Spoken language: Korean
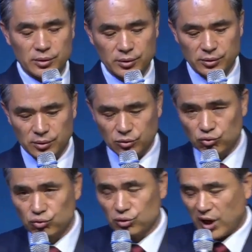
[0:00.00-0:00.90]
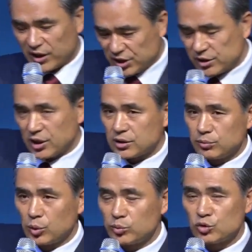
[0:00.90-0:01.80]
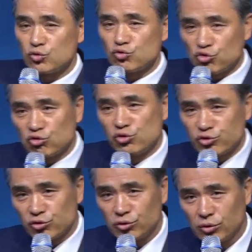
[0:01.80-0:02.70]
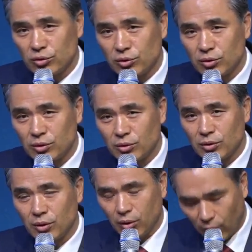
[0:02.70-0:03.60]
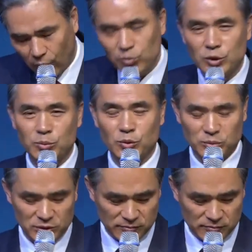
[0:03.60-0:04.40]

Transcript: 근데 가실 때 그 몸은 죽을 수 없는 몸이에요.